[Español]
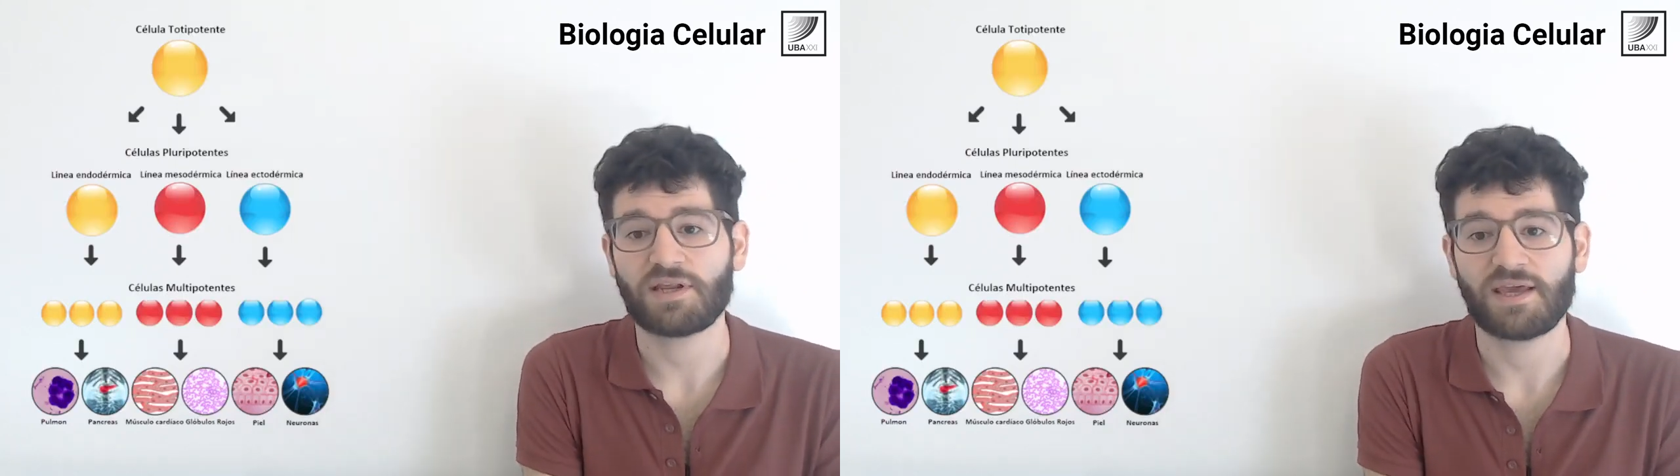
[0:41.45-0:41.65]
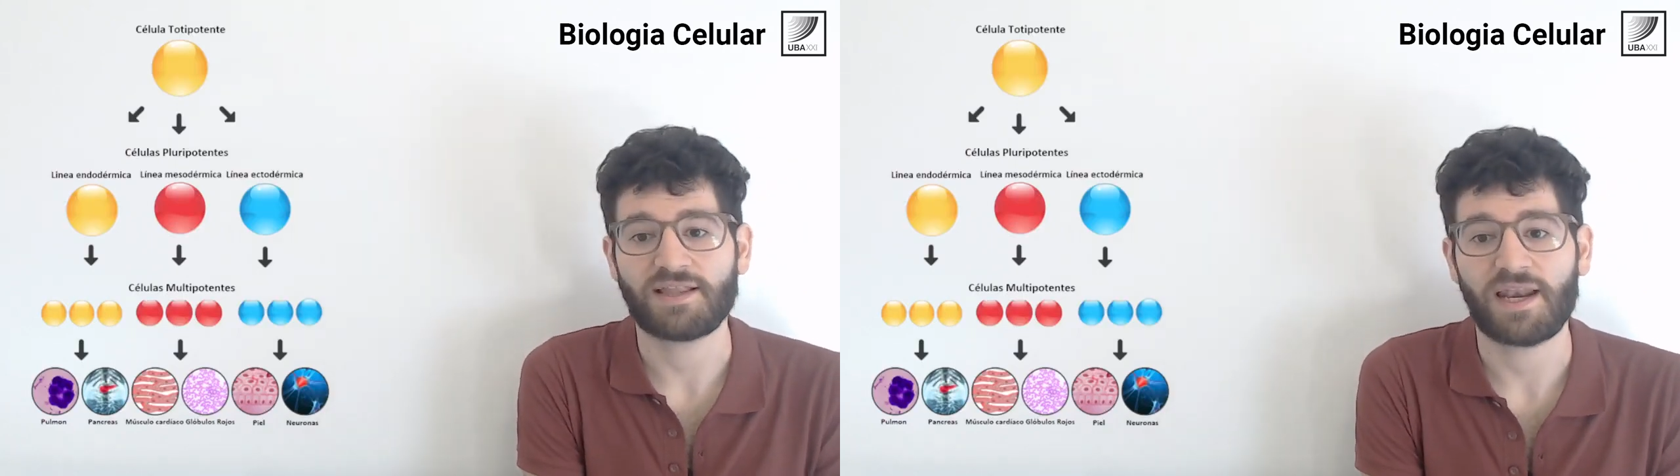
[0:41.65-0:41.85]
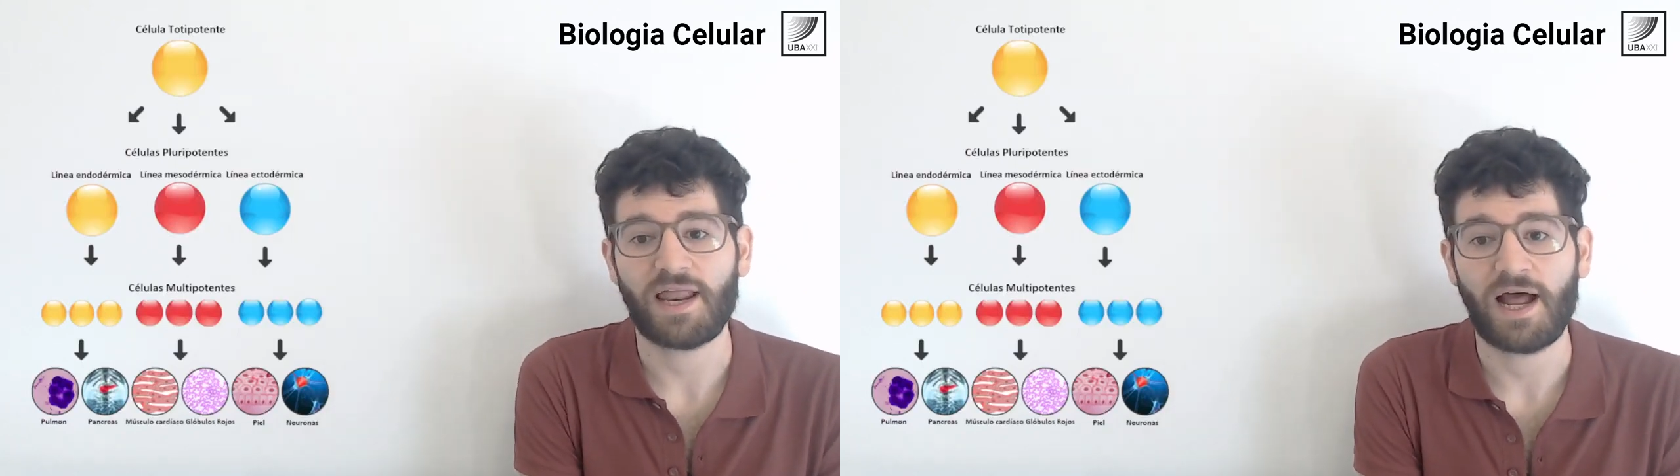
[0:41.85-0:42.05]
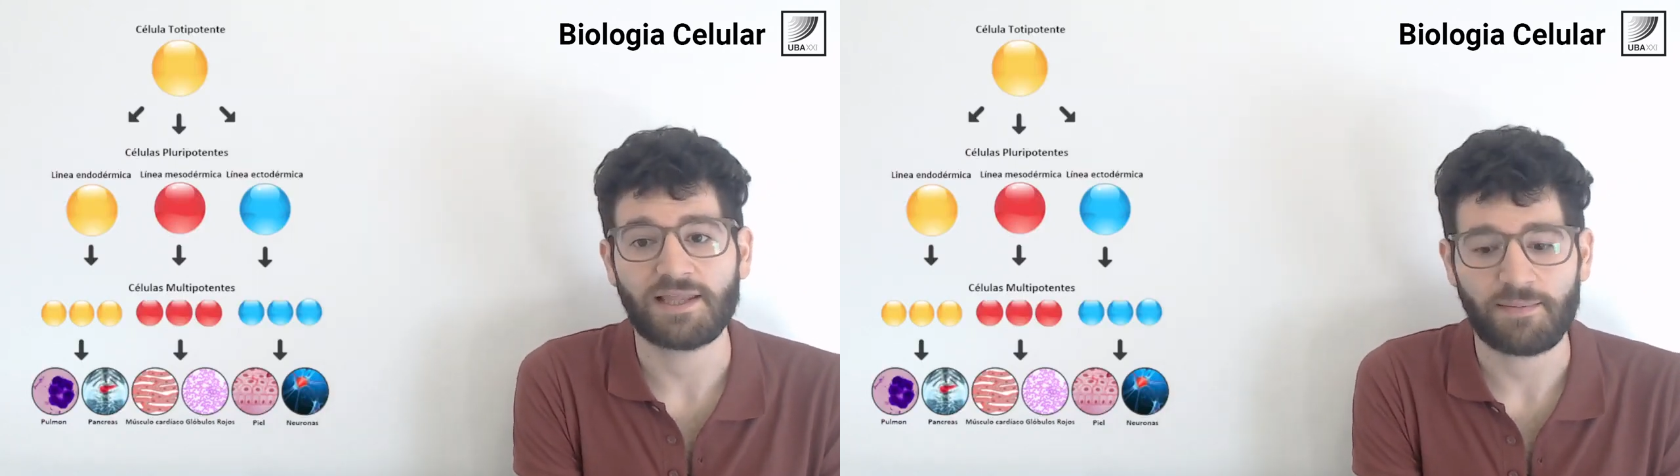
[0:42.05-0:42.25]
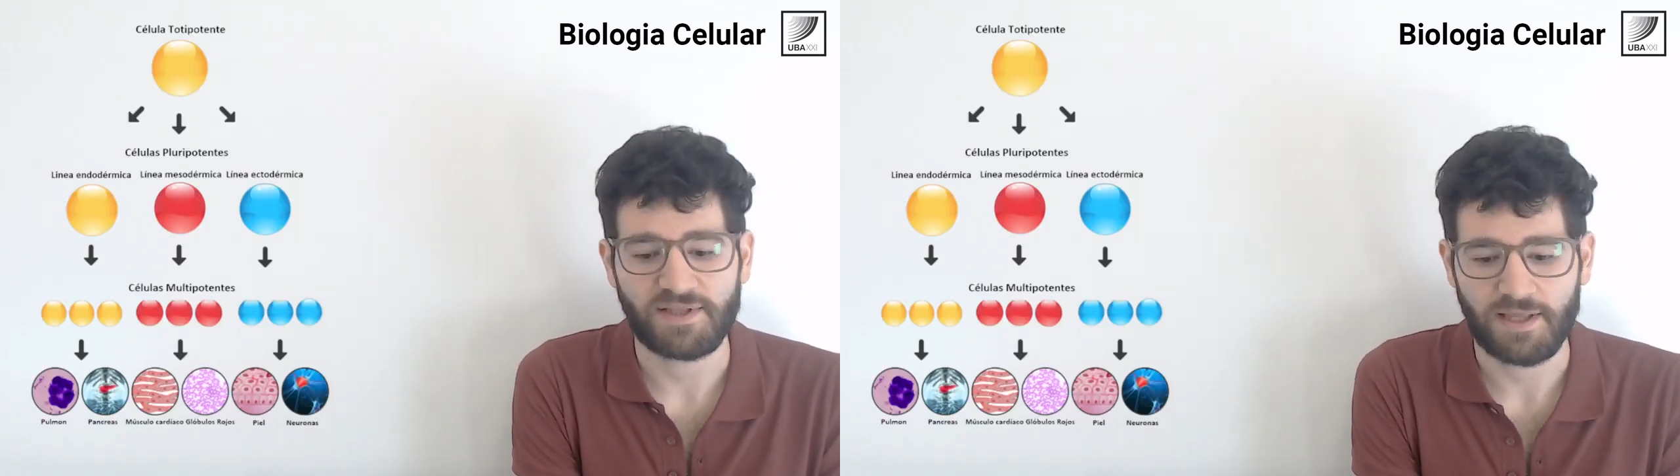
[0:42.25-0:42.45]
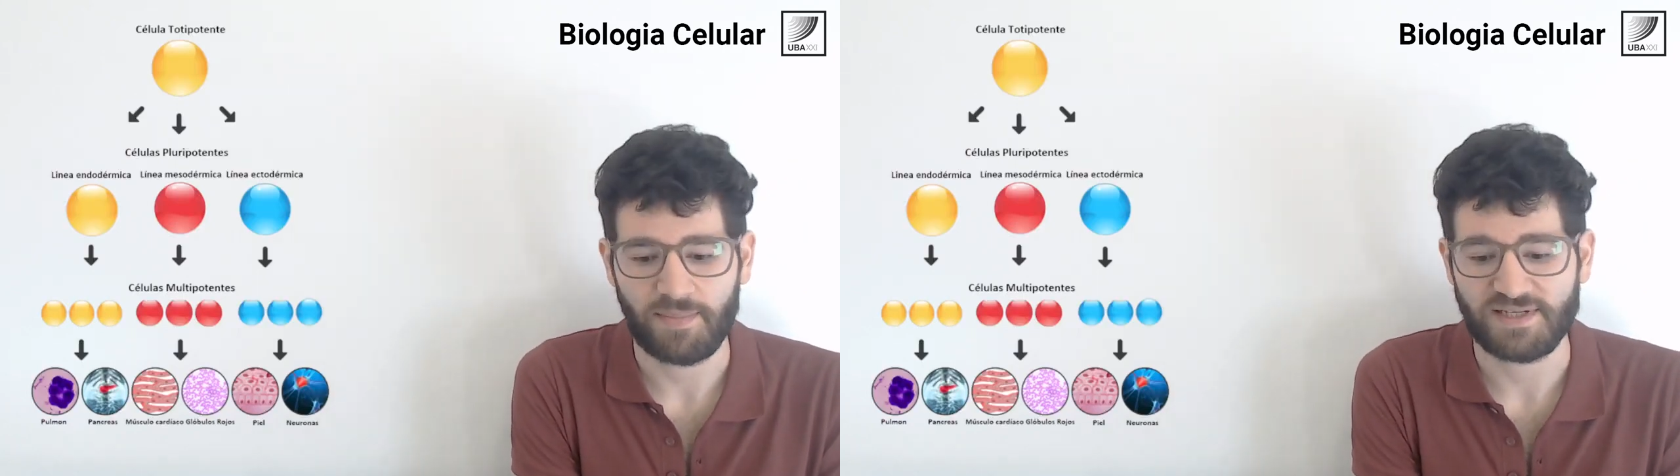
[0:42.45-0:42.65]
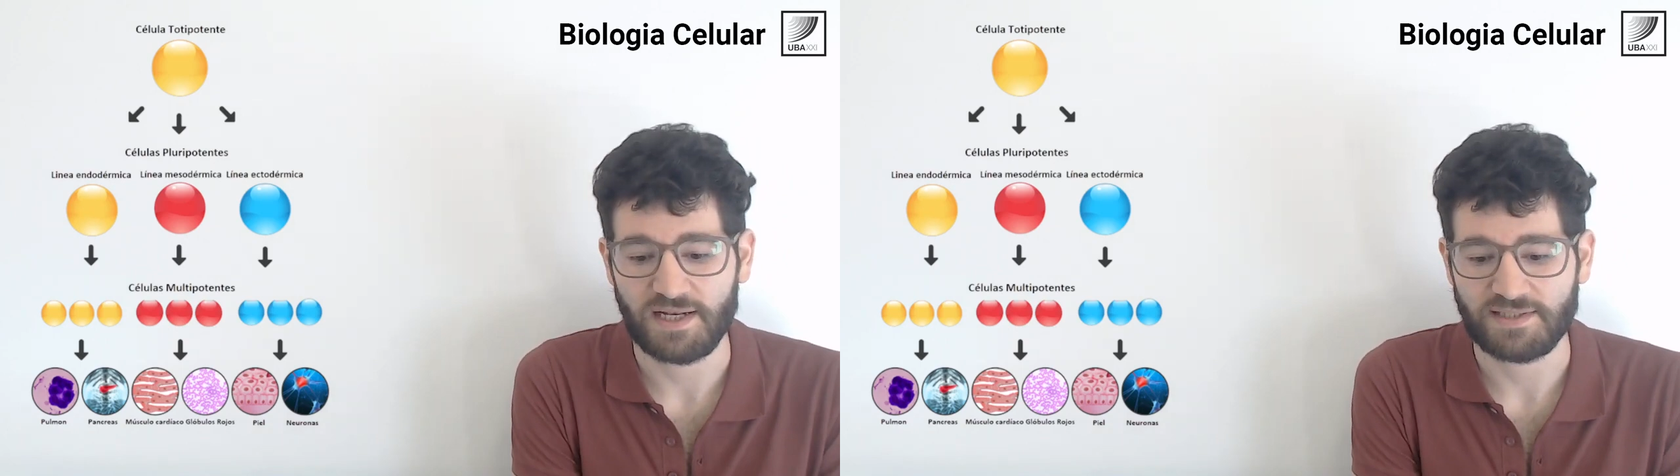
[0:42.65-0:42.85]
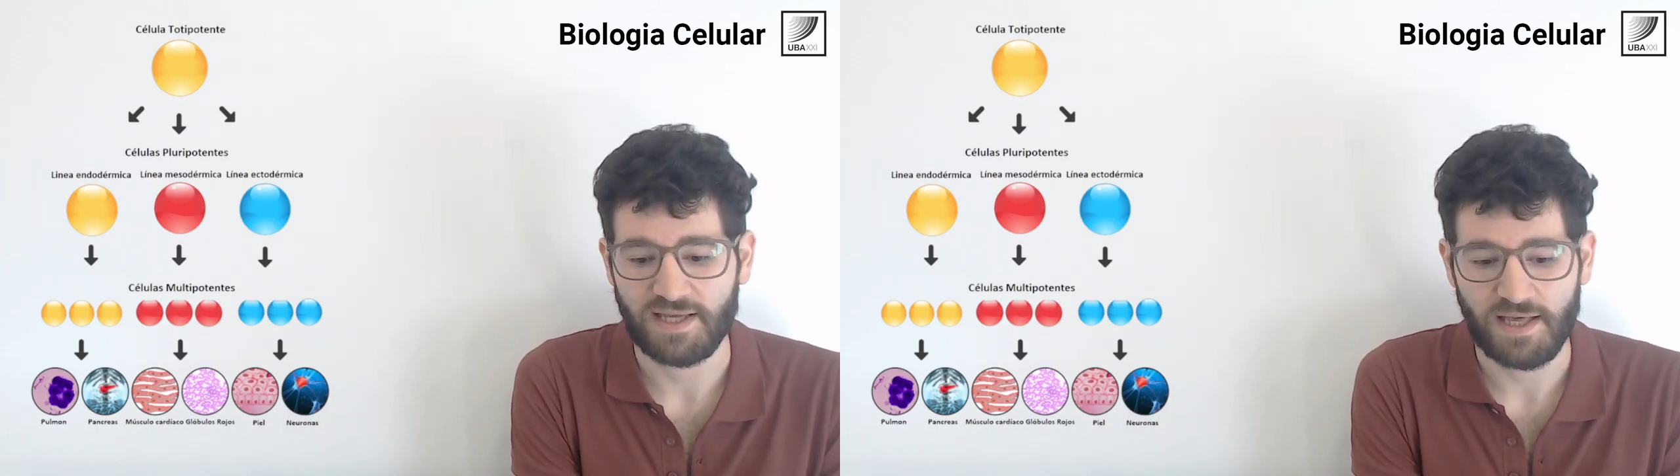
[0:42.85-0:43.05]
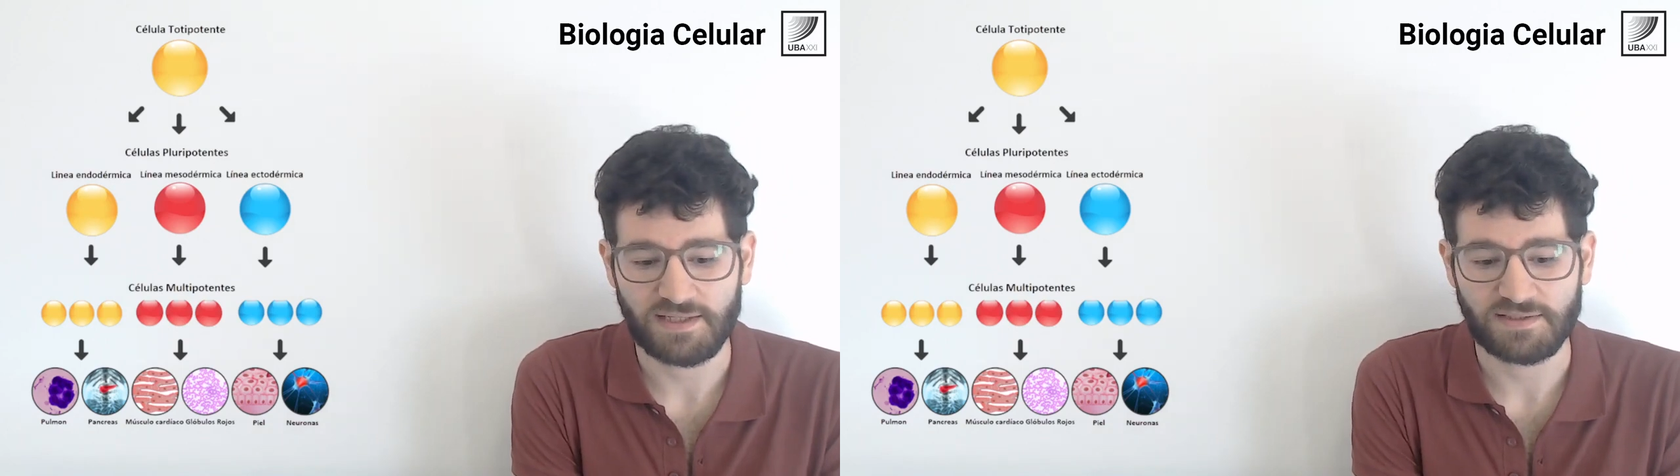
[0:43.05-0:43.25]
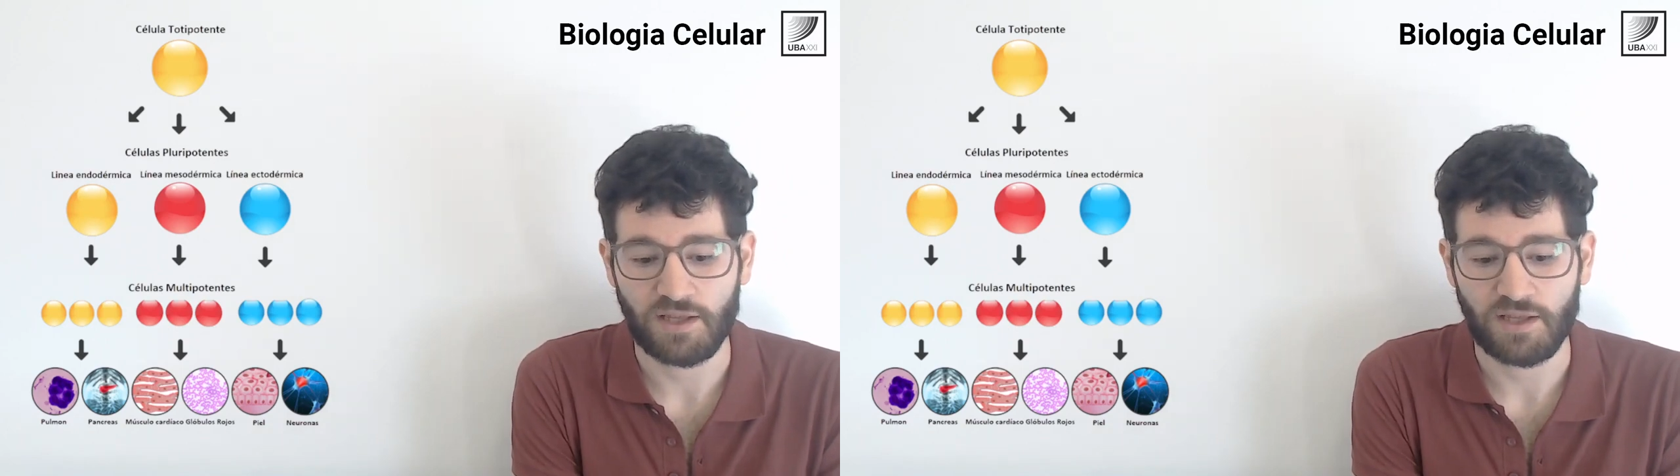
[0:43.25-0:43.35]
y están altamente especializadas